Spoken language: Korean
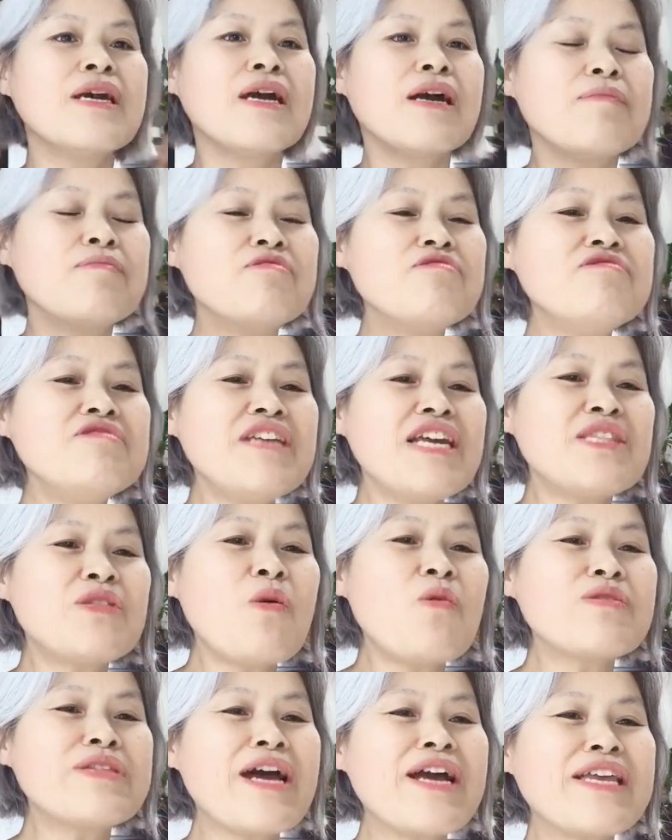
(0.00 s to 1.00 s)
문제의
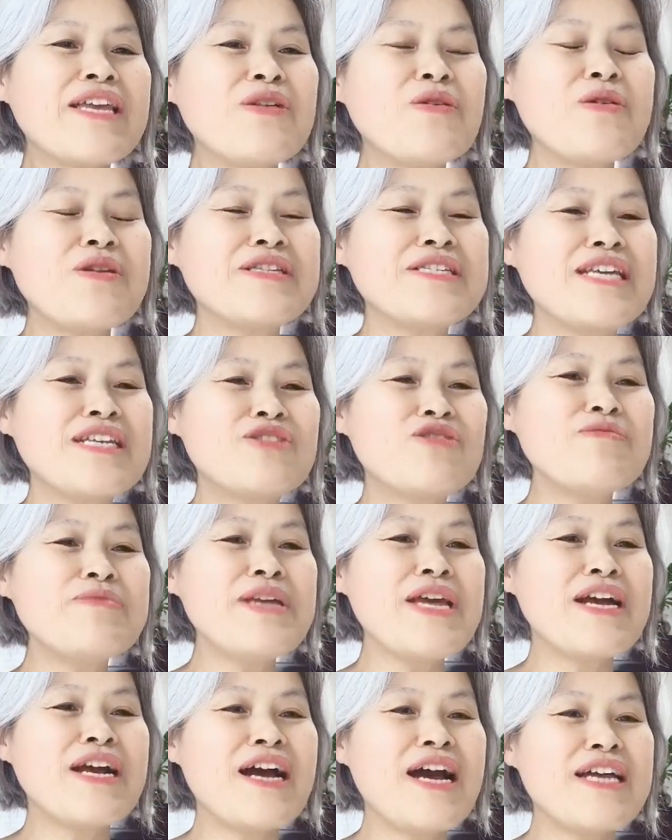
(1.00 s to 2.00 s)
똥닦이로 이제
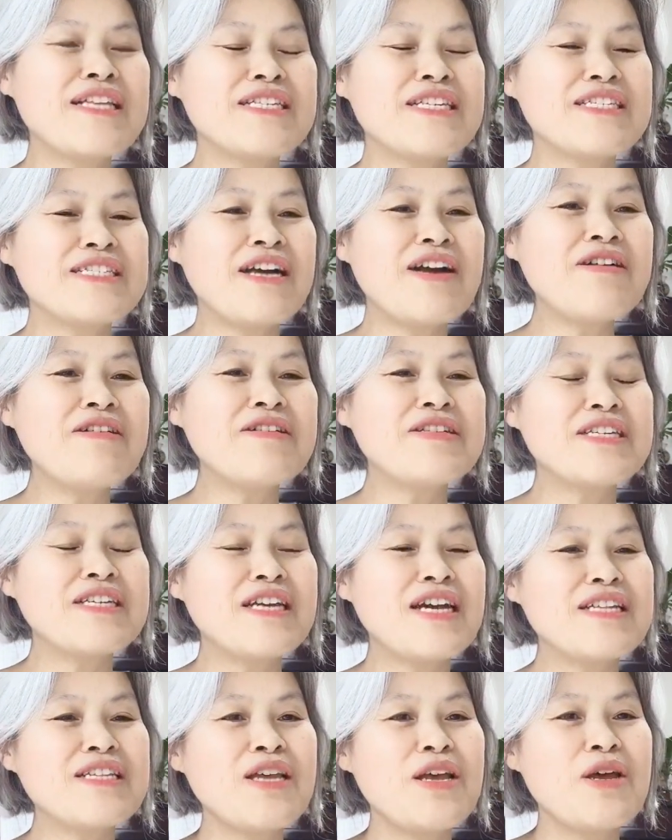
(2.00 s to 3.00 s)
추미애가 산 거지.
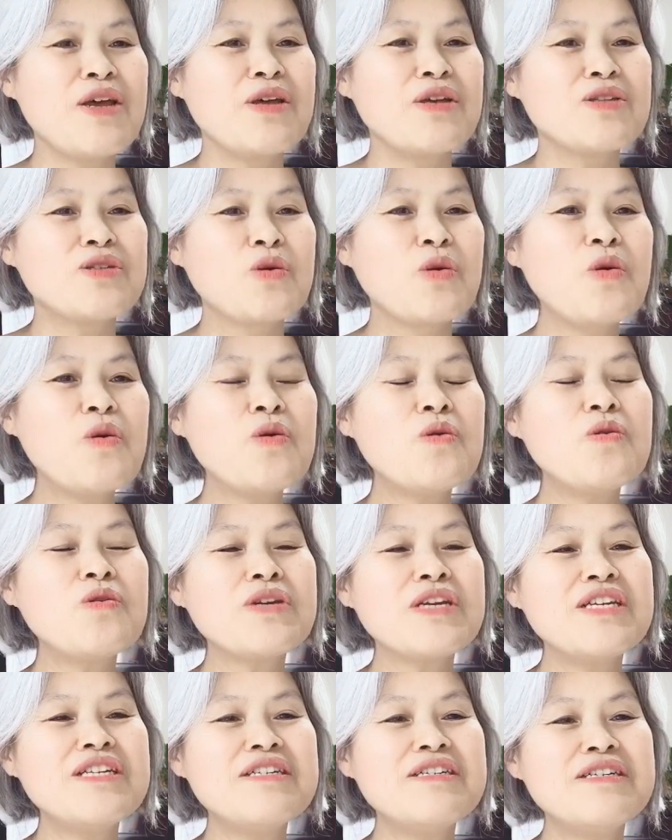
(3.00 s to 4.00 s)
그러니까
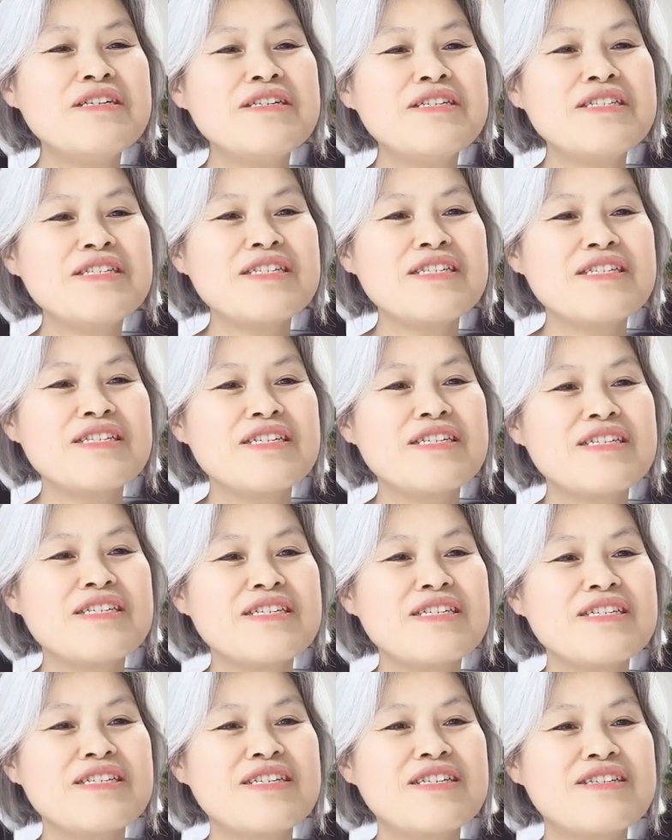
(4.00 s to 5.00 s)
조국이는
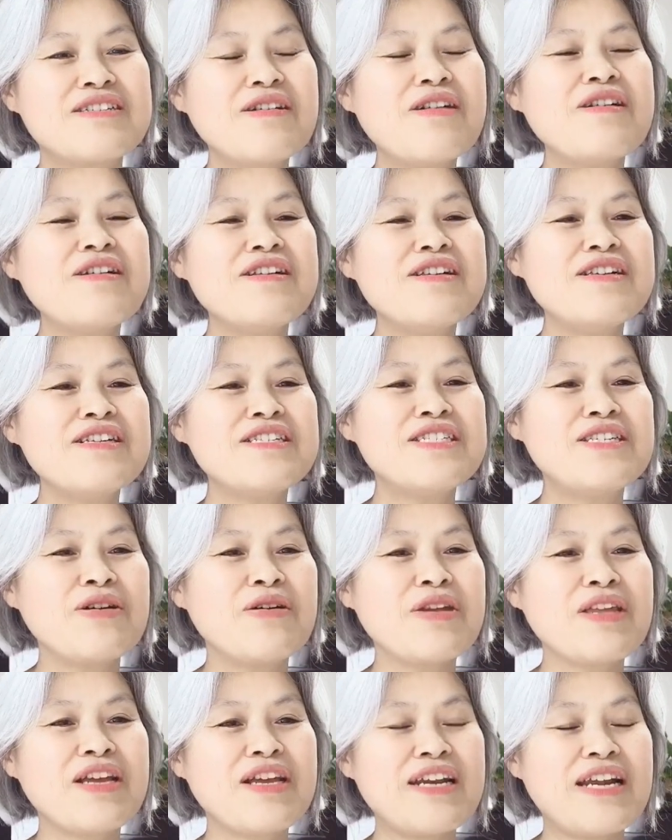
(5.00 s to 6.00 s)
그럴
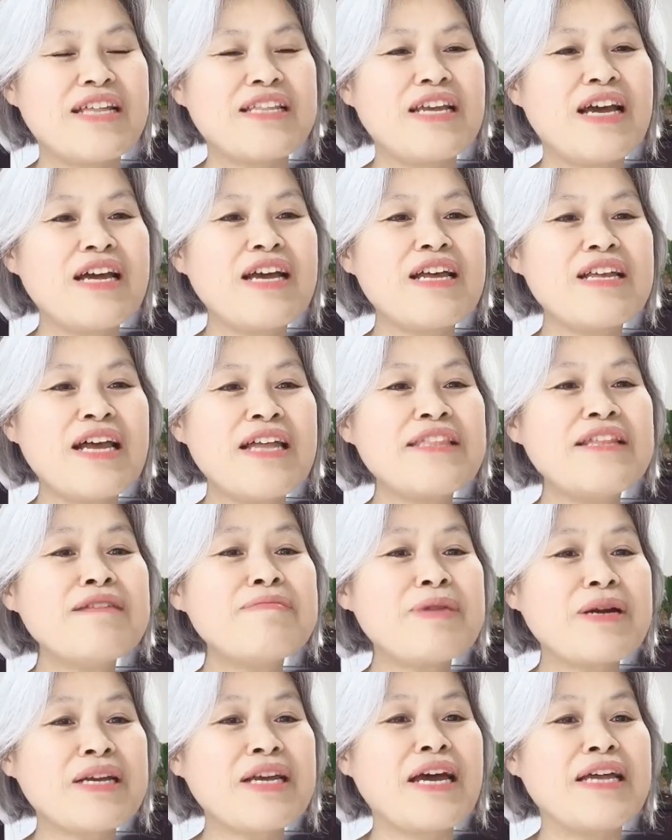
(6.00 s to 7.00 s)
저기는 안 해. 한
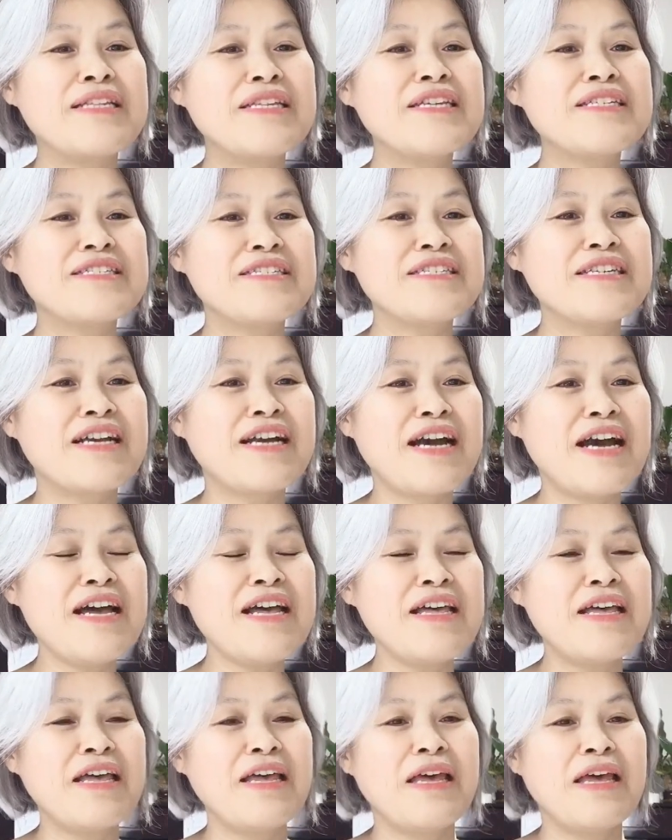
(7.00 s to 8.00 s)
달밖에 안
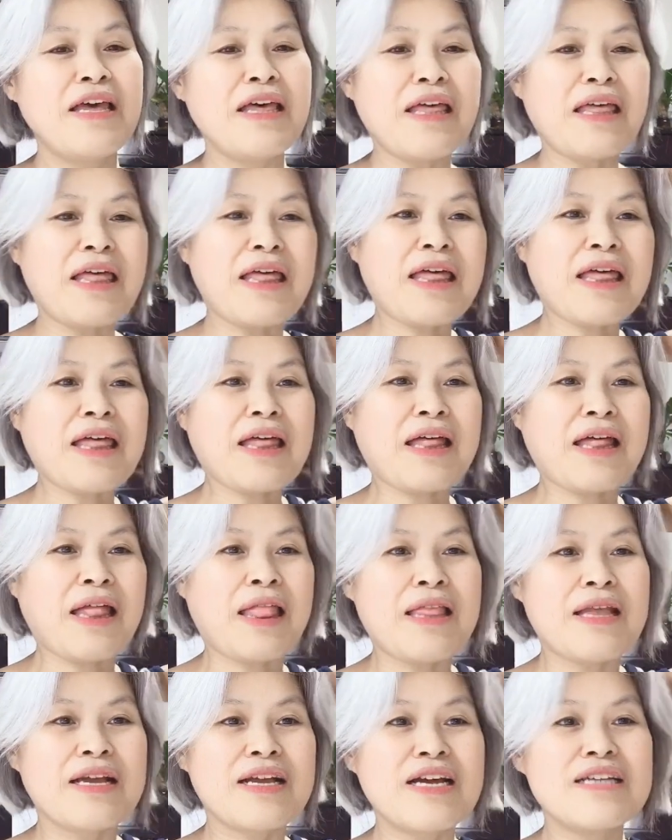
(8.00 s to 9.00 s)
냈으니까.
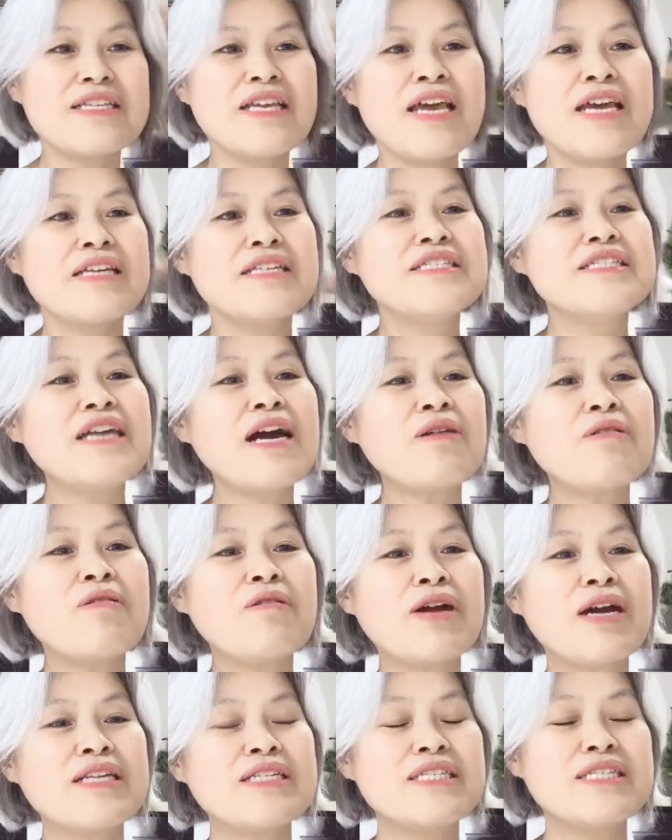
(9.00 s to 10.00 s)
그러니까
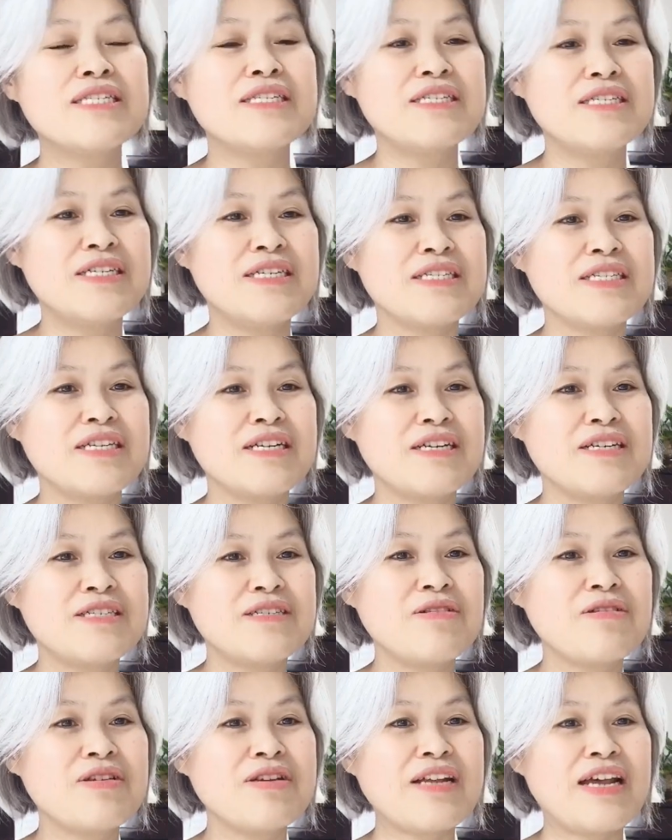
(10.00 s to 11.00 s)
인사권까지는
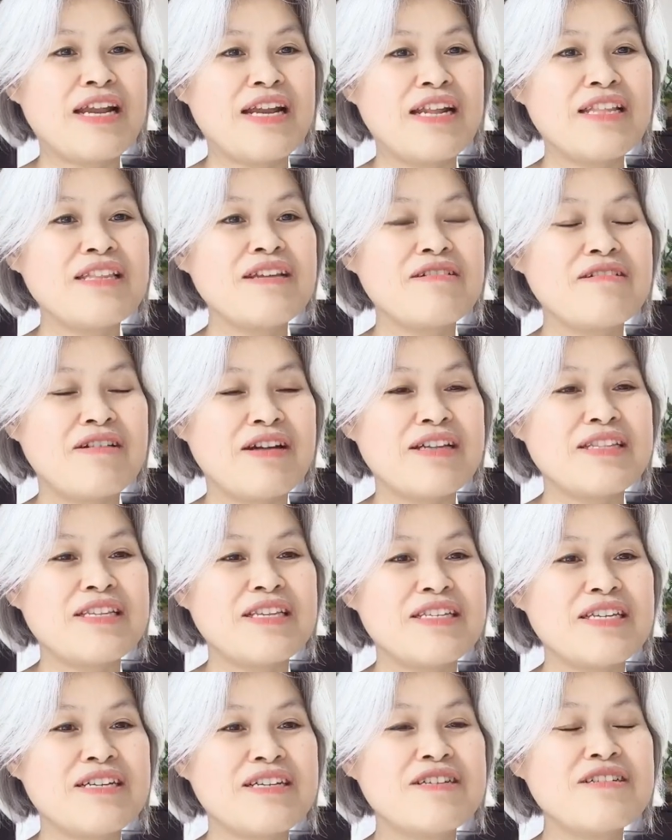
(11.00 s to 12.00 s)
저기를 안 왔던 것 같아.
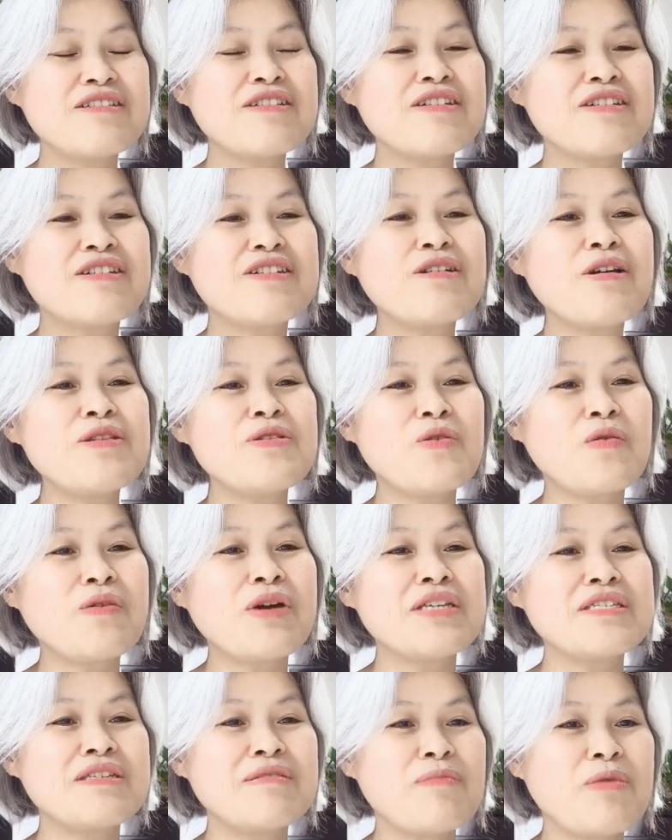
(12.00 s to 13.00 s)
이제 그런 그런
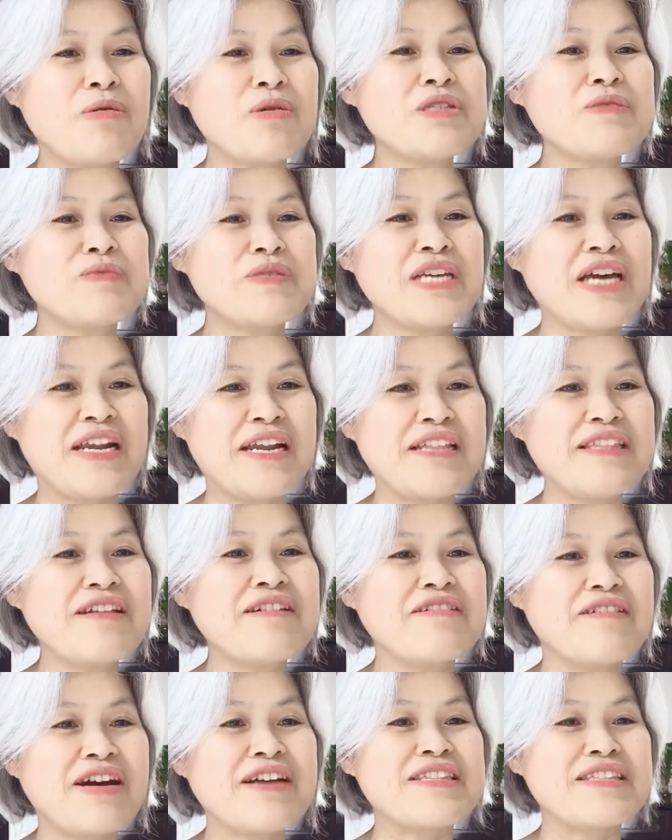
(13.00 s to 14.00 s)
욕까지는 먹고 싶지
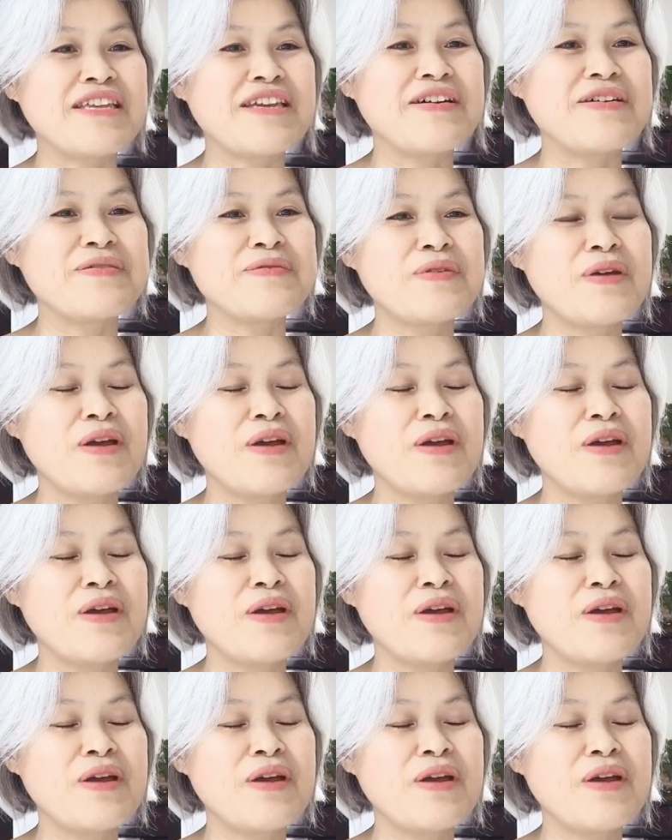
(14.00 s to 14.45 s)
않았던 것 같아요.